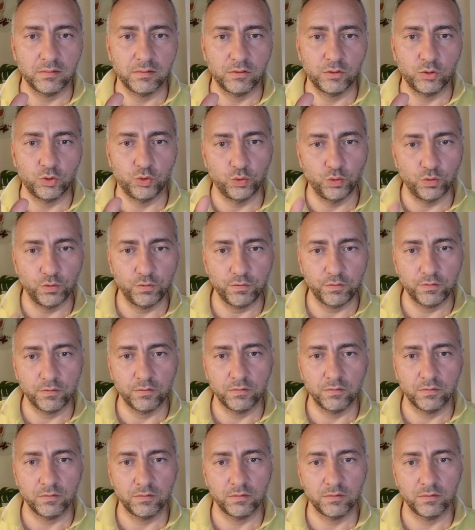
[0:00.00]
شوف
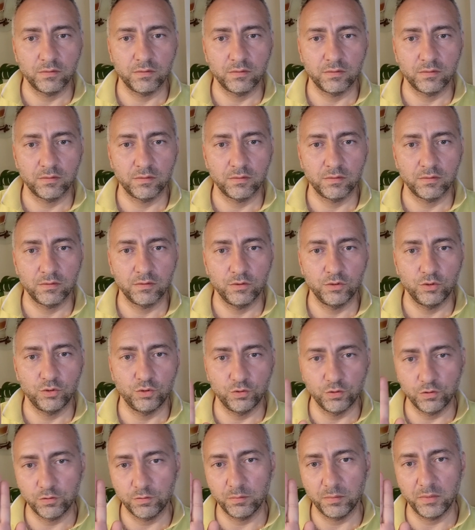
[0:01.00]

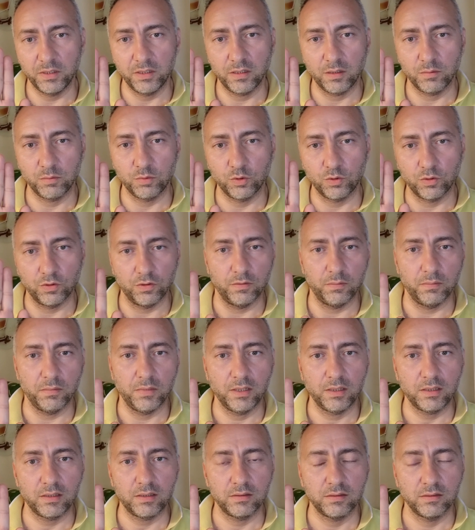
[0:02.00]
شوف مين أبوك
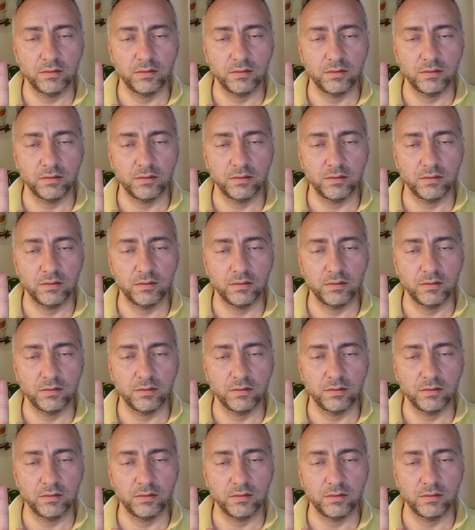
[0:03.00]
وأمك